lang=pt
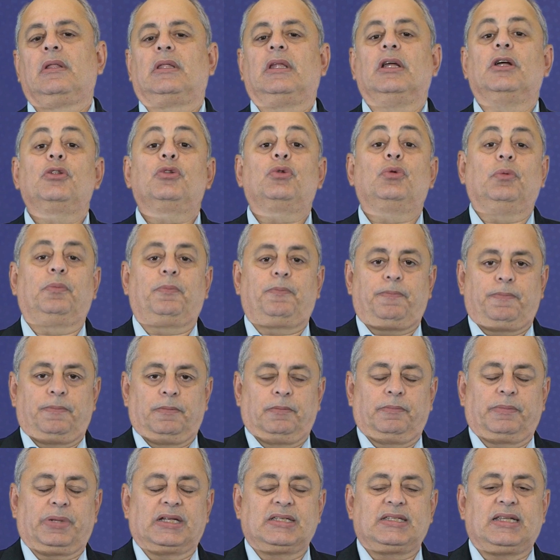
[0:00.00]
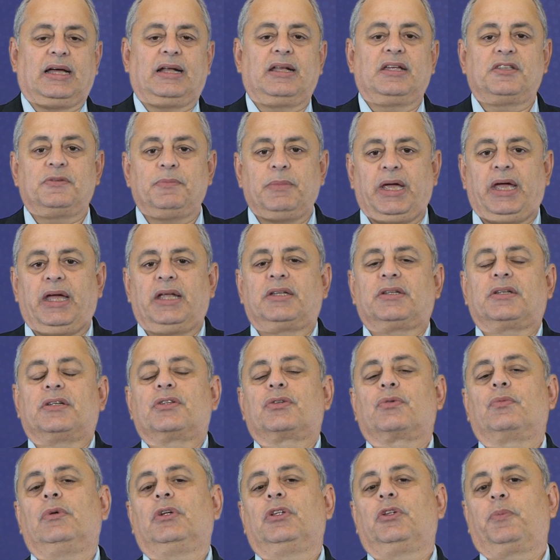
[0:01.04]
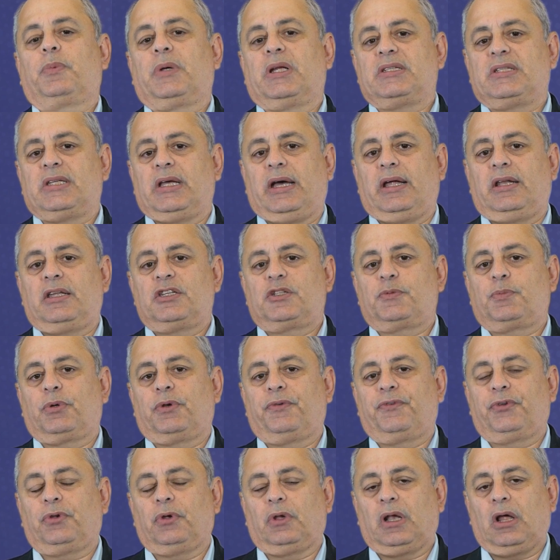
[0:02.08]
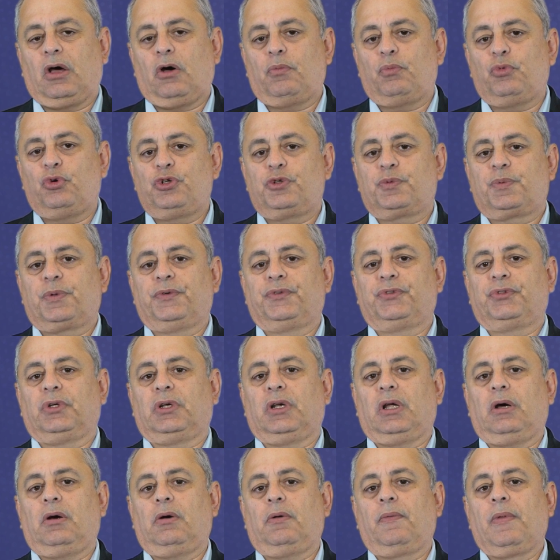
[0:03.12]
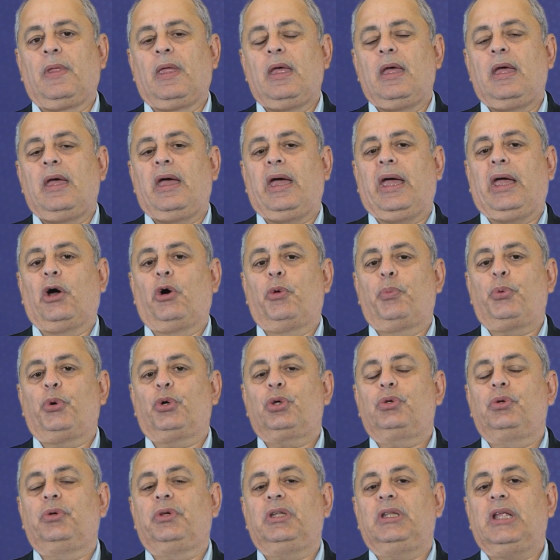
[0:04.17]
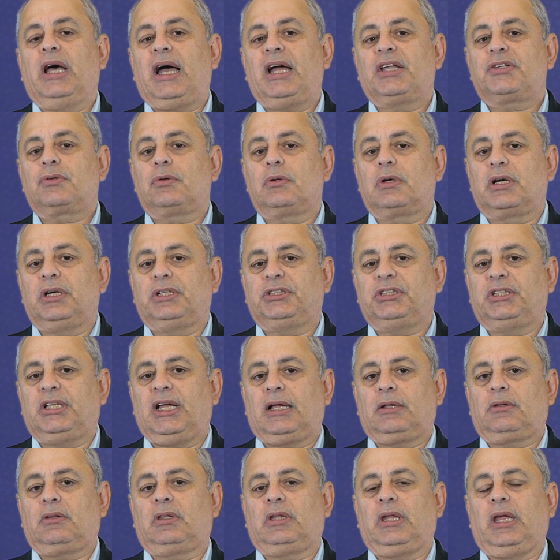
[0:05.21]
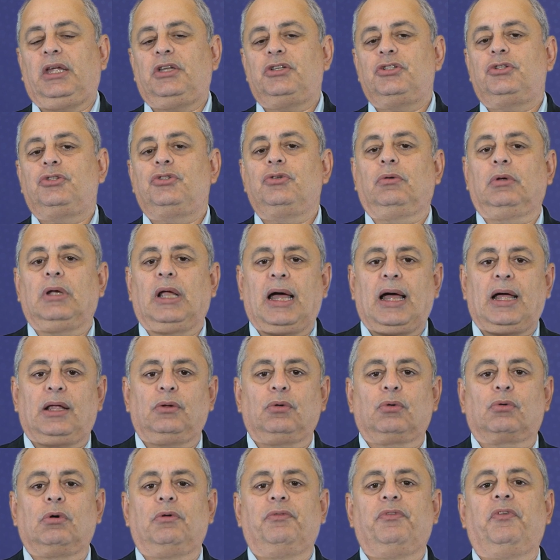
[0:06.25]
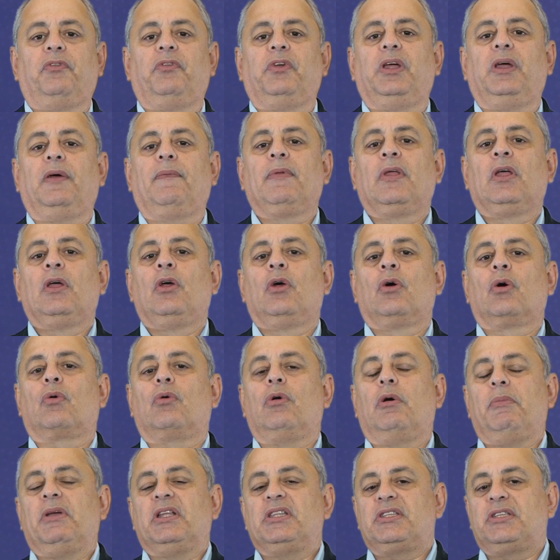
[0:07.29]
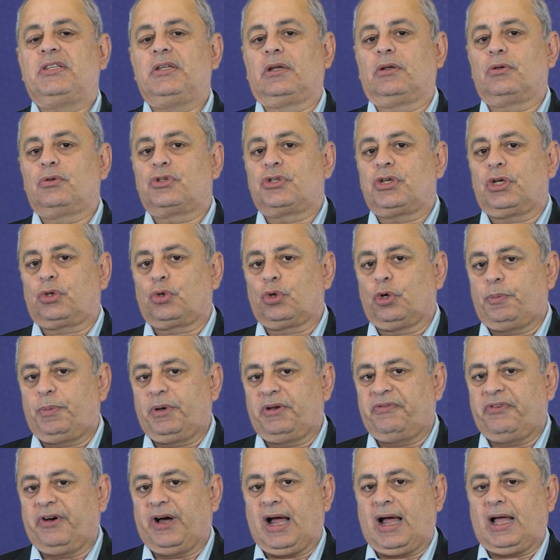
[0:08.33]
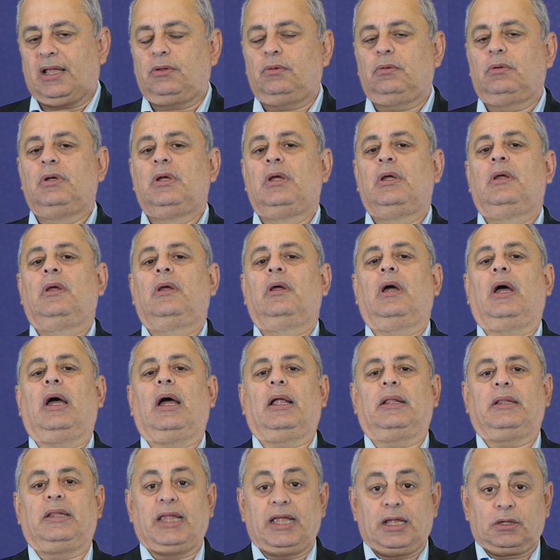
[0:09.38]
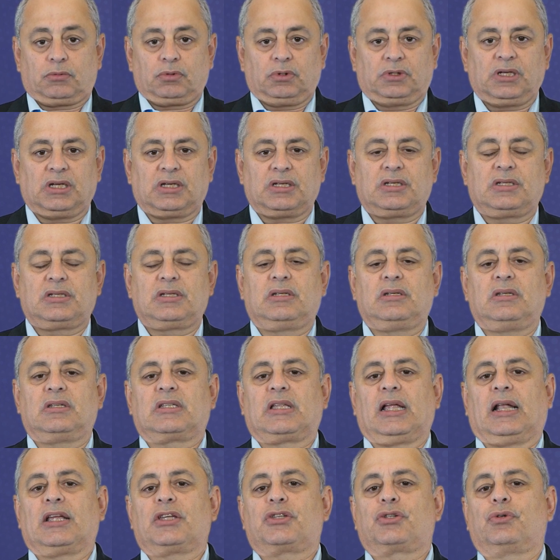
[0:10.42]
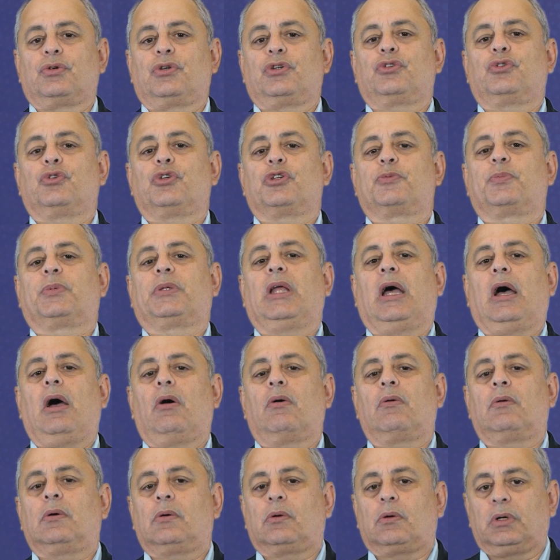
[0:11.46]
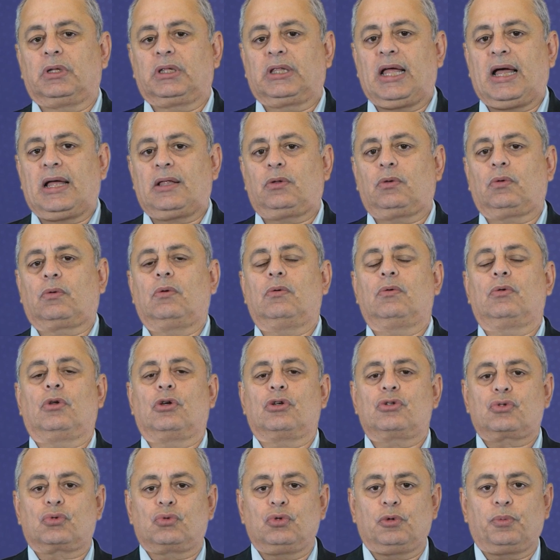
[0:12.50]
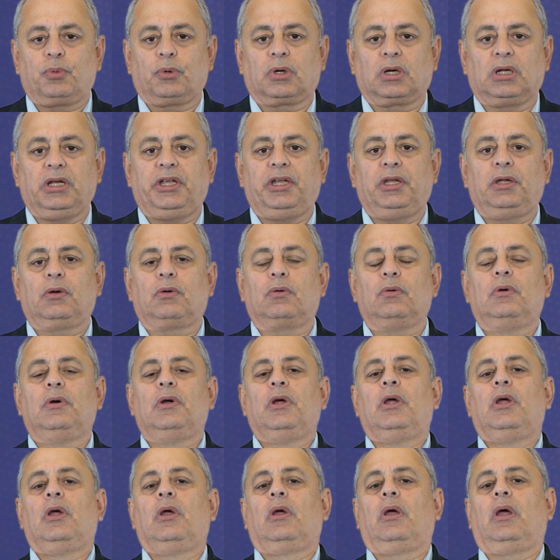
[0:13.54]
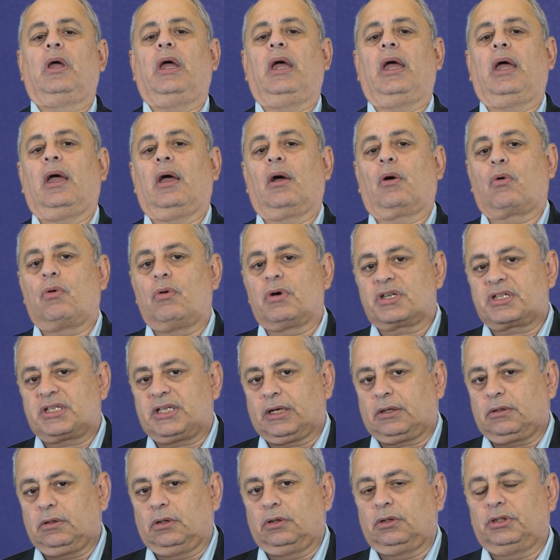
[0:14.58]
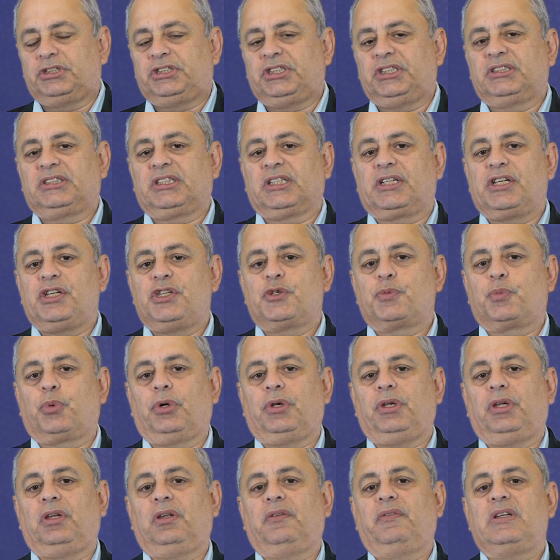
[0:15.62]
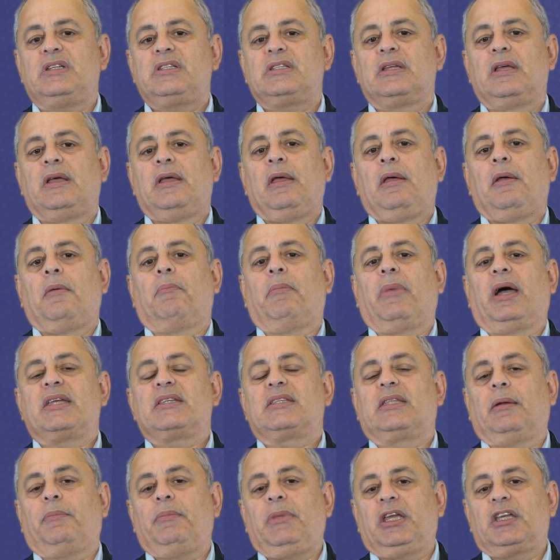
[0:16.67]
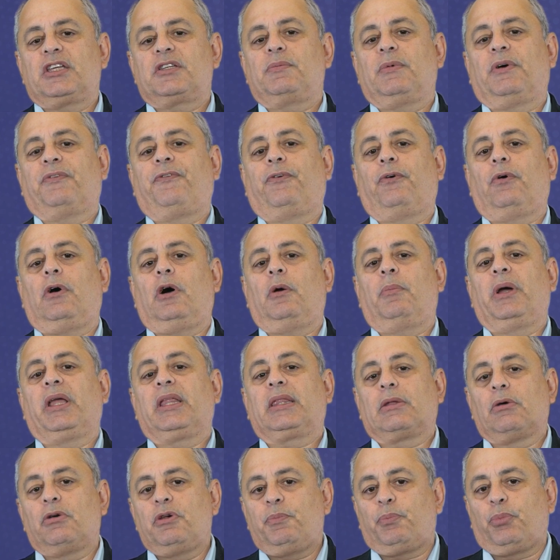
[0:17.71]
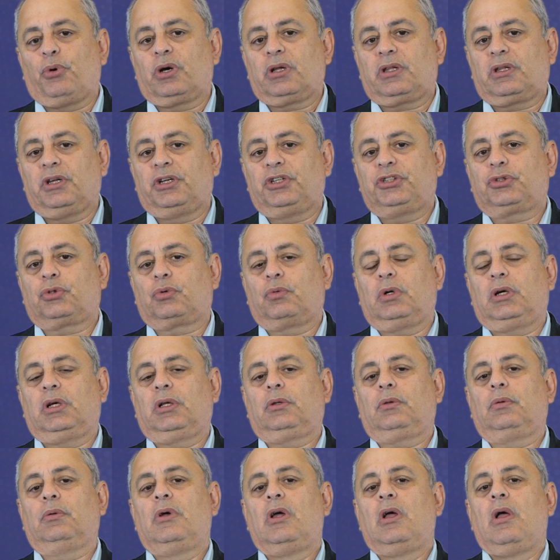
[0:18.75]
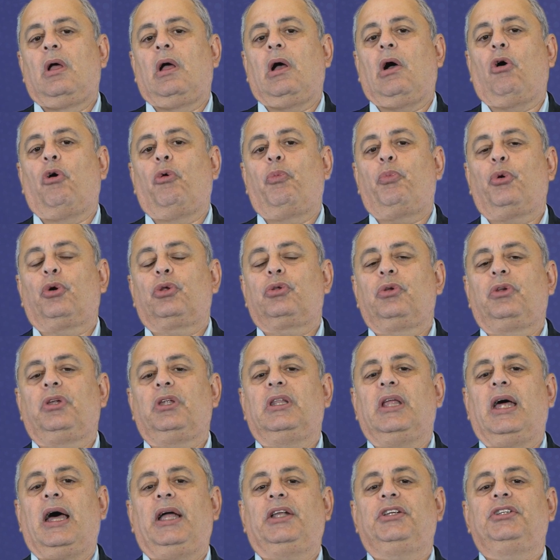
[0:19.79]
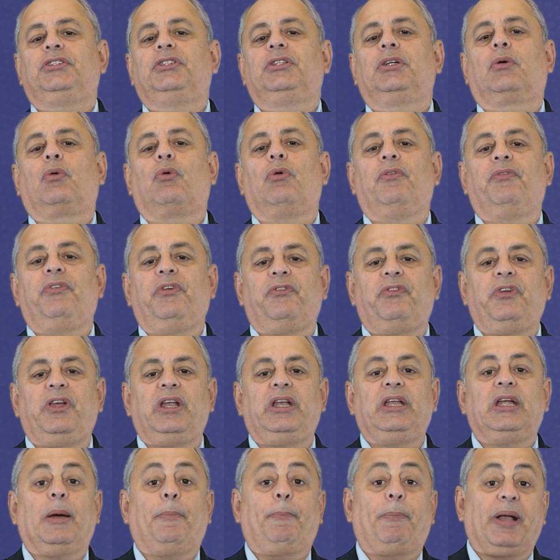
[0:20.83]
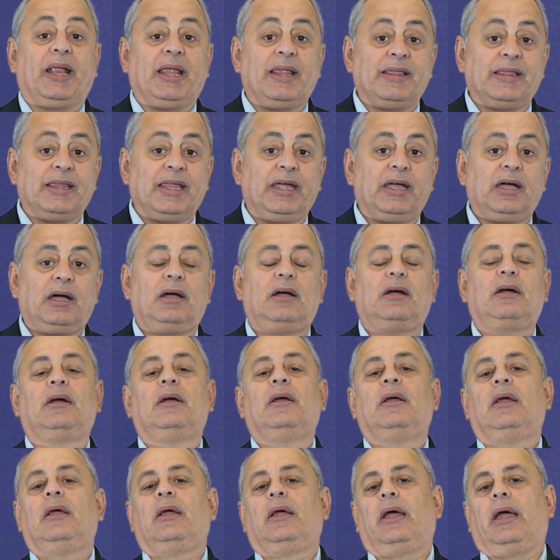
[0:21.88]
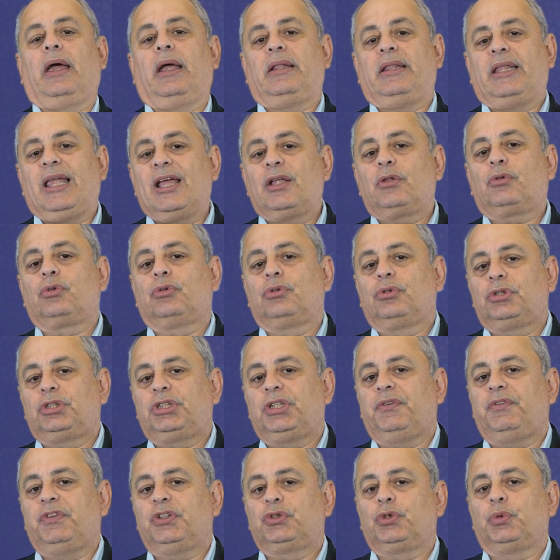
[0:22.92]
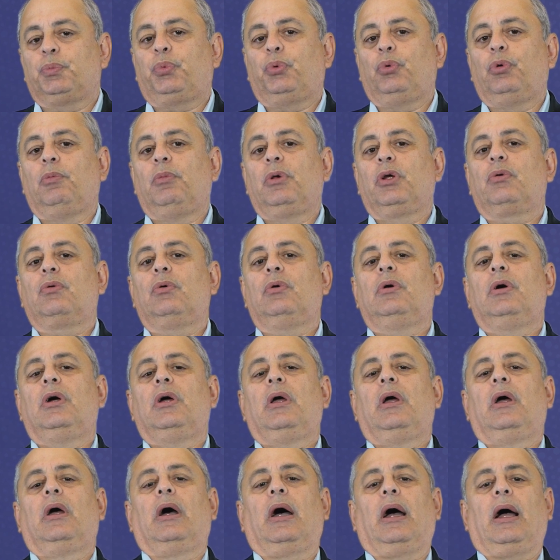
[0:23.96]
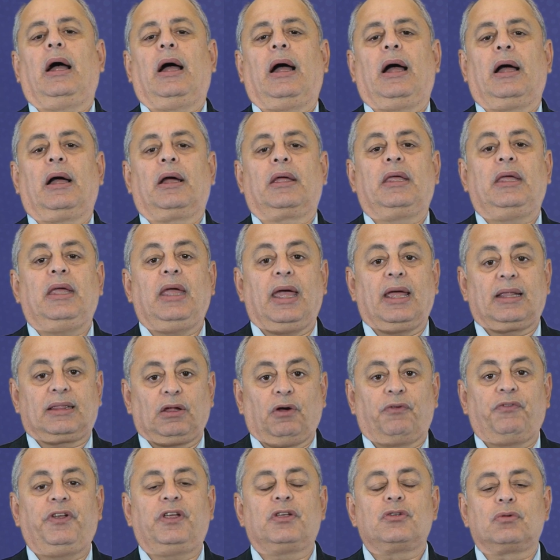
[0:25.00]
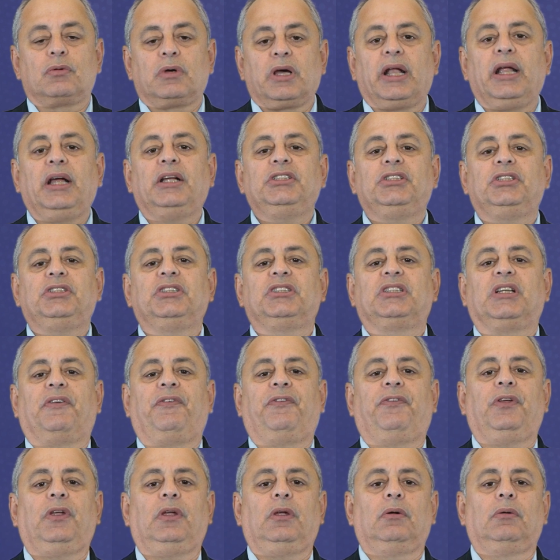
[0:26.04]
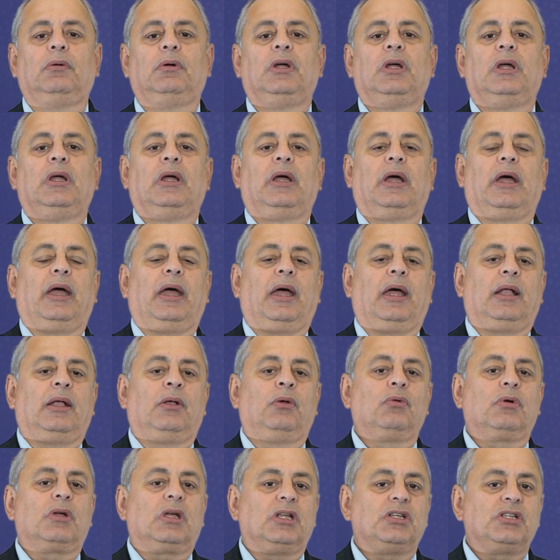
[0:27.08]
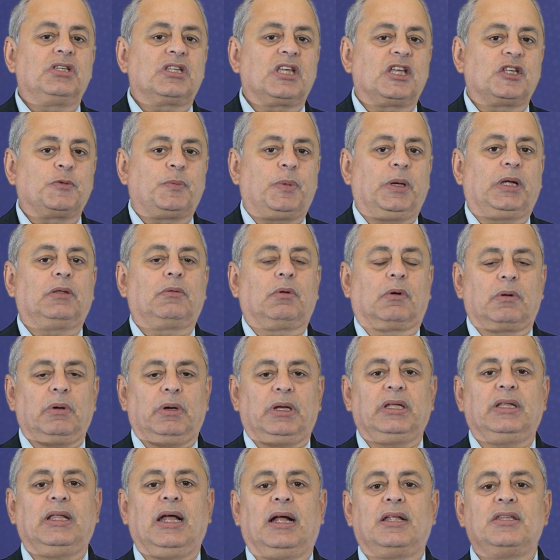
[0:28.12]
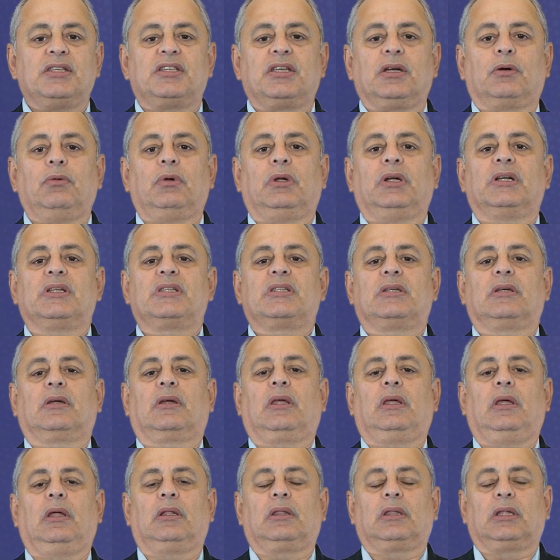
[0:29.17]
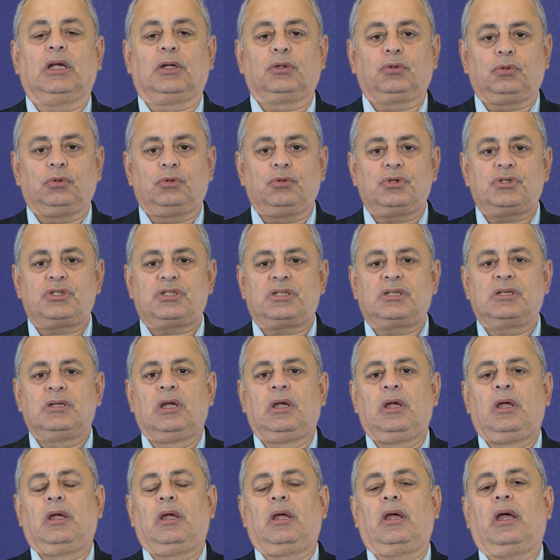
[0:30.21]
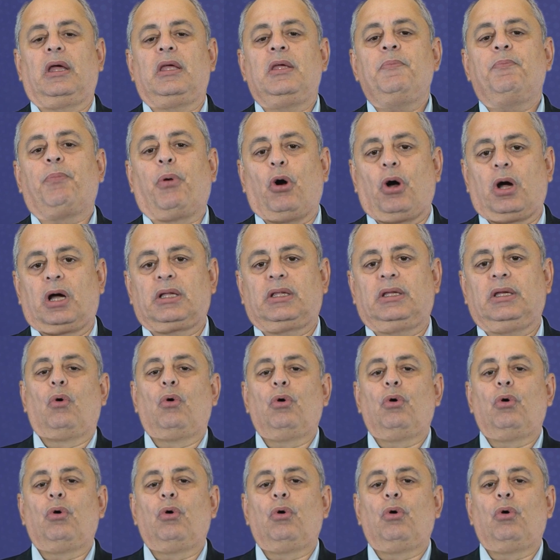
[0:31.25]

tanto para as áreas médicas quanto para as áreas profissional, multiprofissional, é a oportunidade que o candidato tem de, de um lado, conviver com a medicina do setor privado, ah, dentro das instalações do hospital, em contato com o nosso corpo clínico, eh, com as tecnologias aqui disponíveis, mas da mesma forma e tão importante quanto a oportunidade de conviver e aprender é, dentro do serviço público, a, que é talvez o grande desafio é, no que diz respeito à qualidade e segurança que tanto nos é, importa.